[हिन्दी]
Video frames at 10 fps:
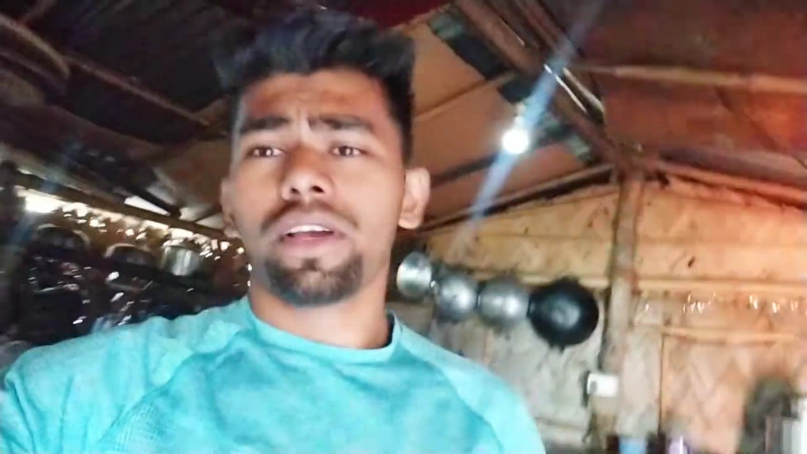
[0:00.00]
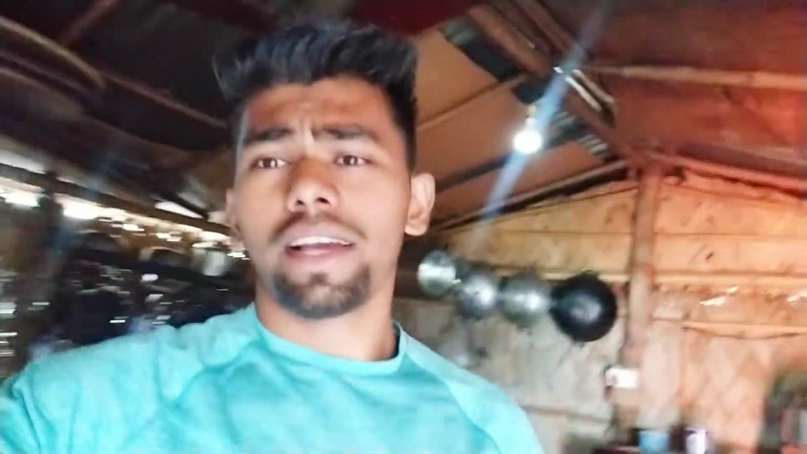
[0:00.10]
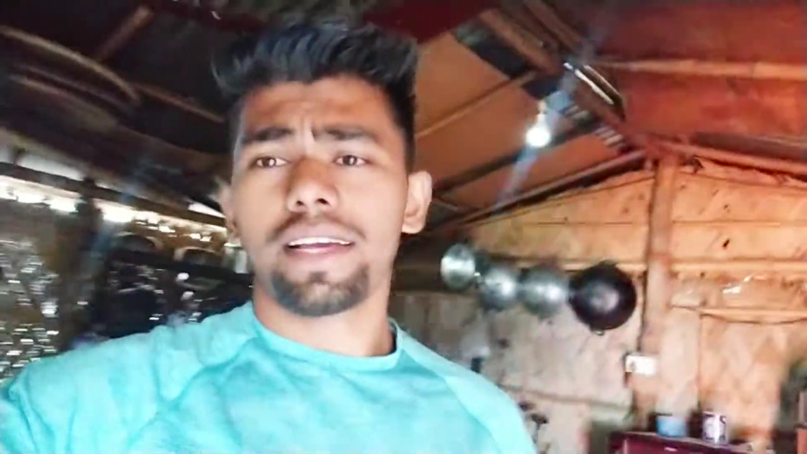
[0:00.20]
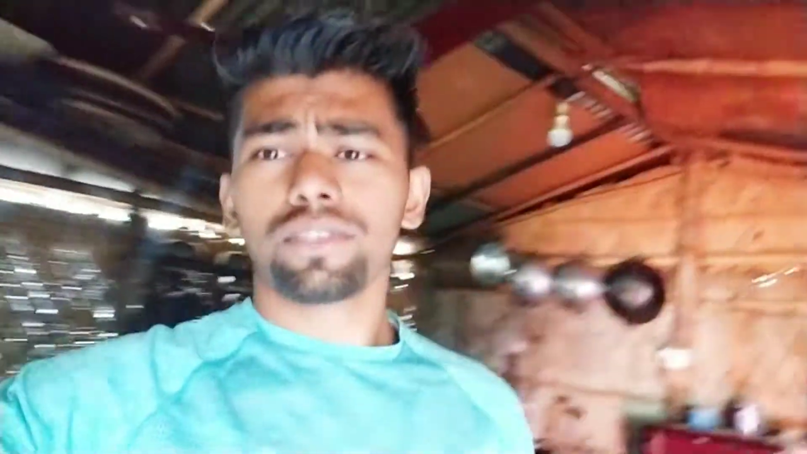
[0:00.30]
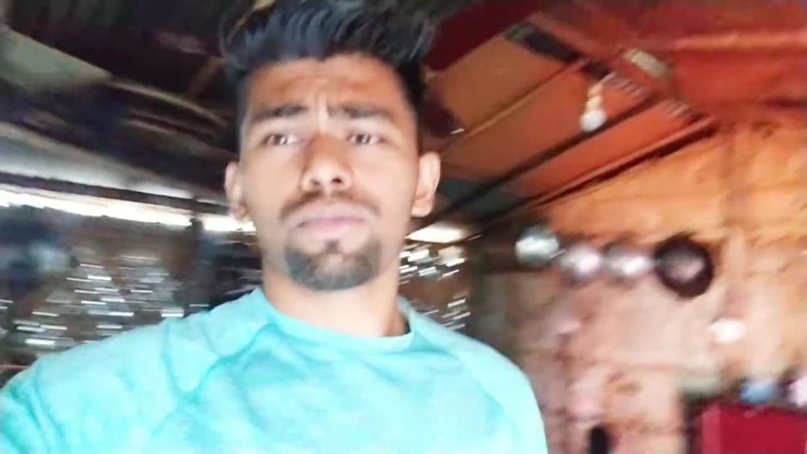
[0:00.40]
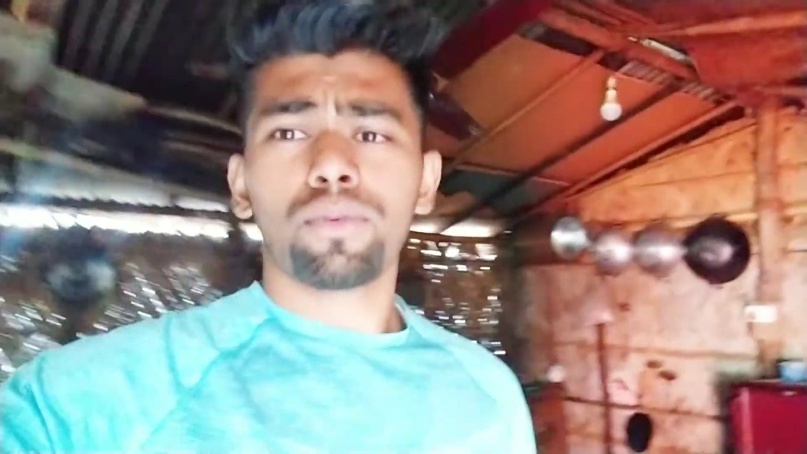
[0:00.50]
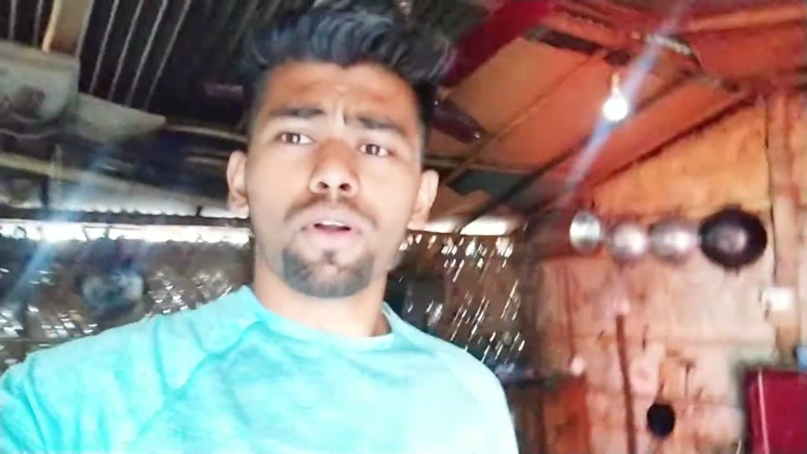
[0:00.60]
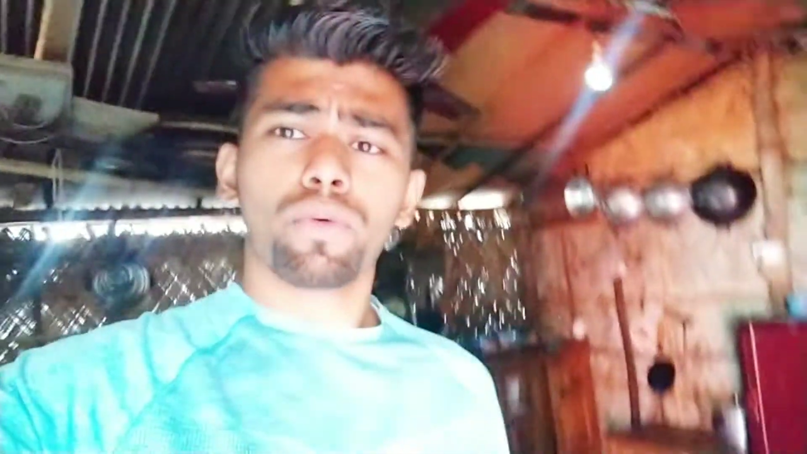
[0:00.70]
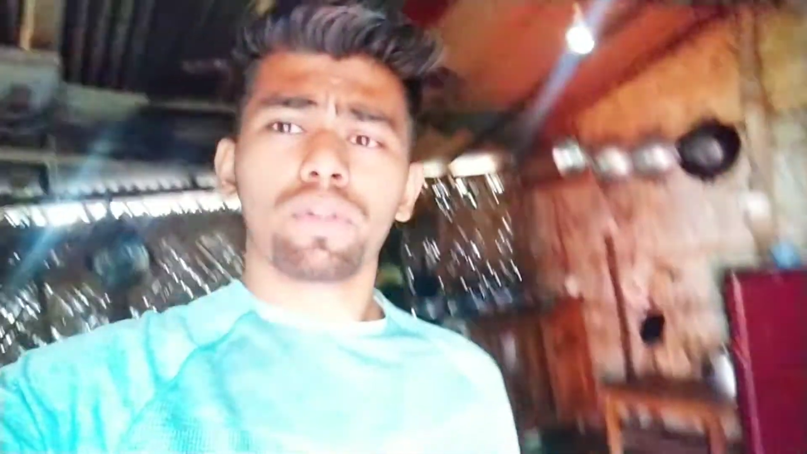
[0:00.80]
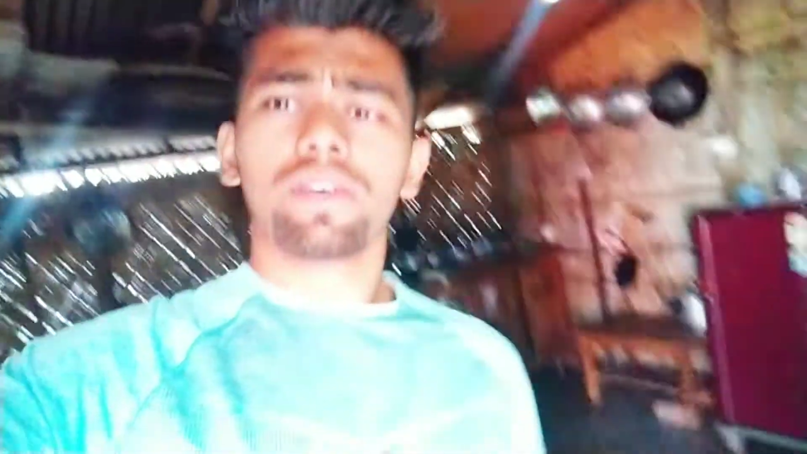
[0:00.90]
तो है गाइस गुड
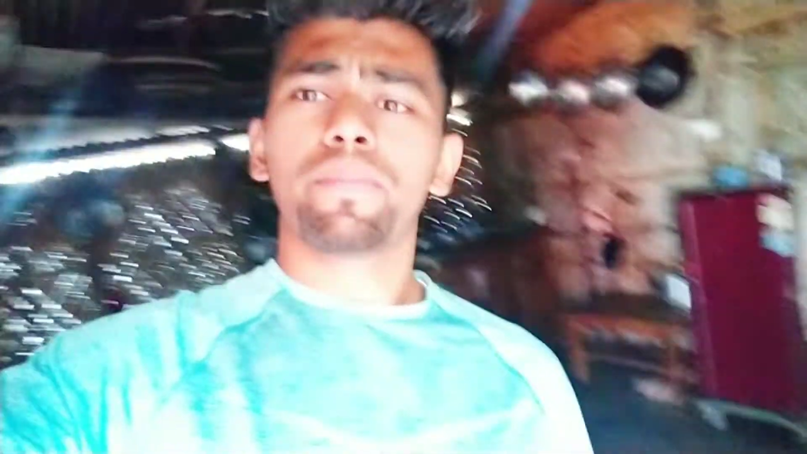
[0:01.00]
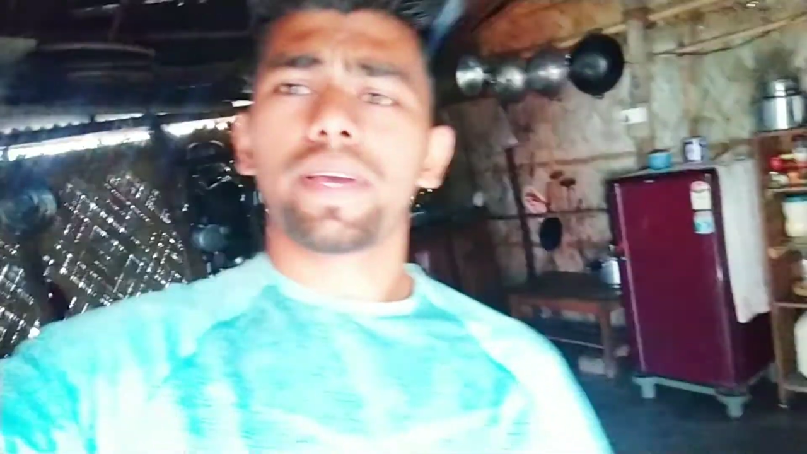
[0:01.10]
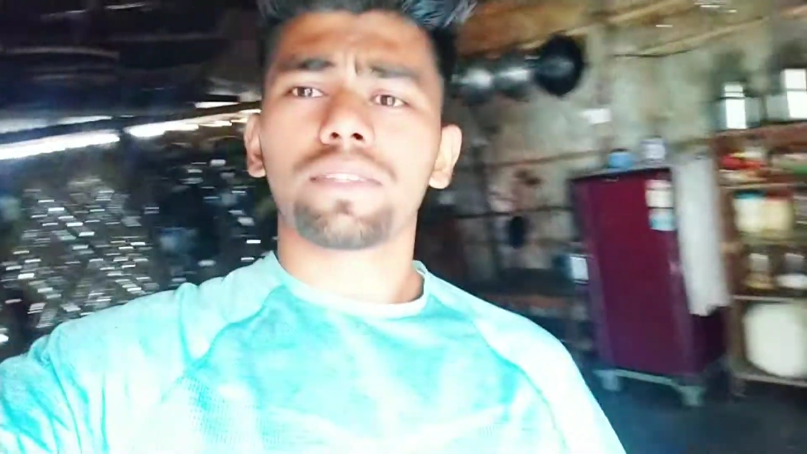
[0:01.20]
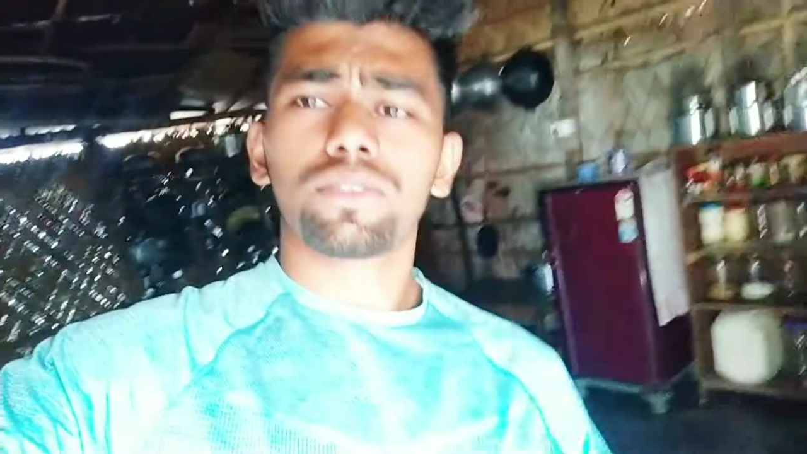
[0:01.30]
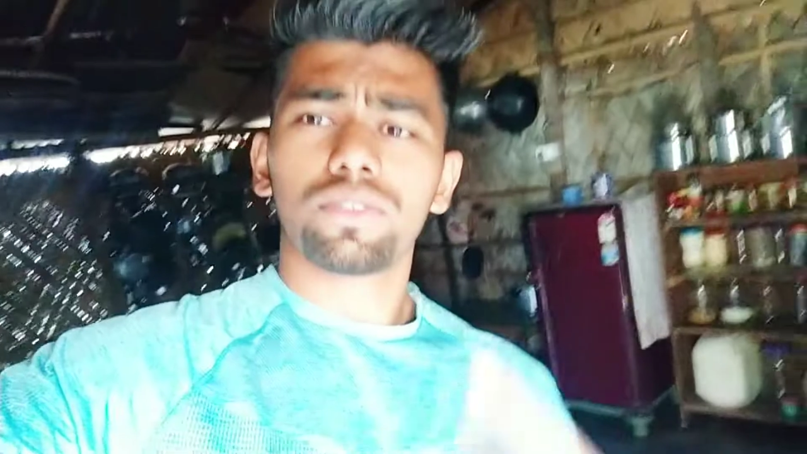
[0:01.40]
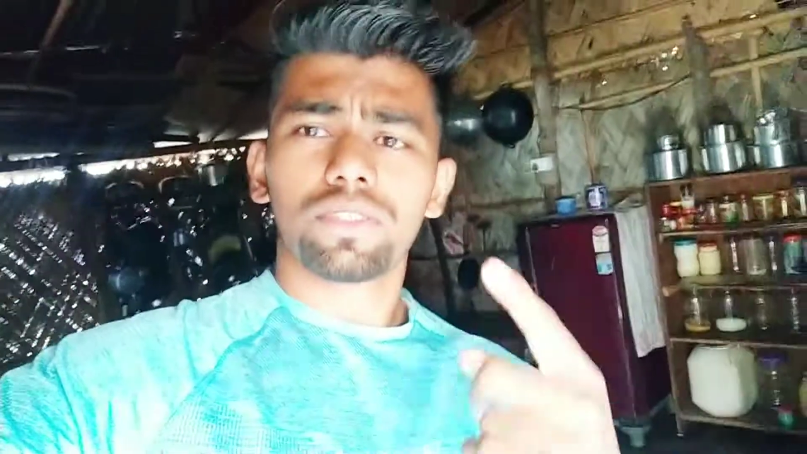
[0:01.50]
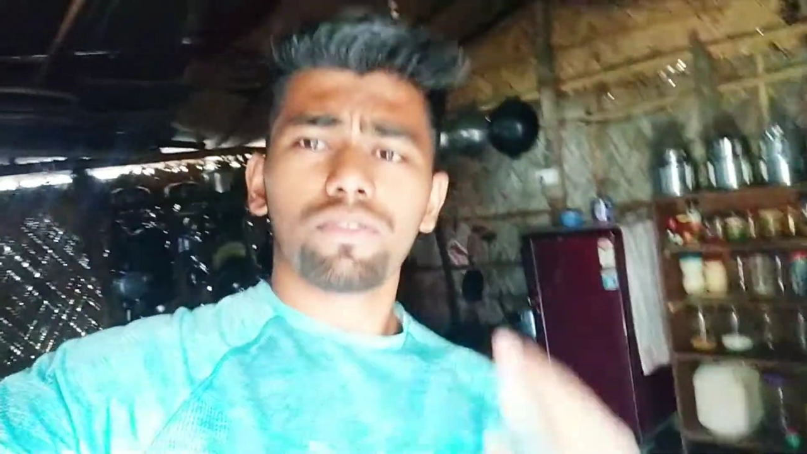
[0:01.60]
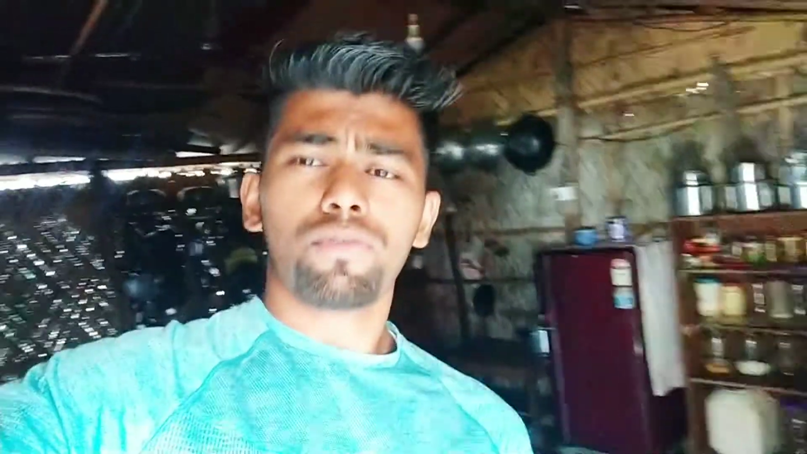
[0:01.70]
मॉर्निंग वेलकम बैक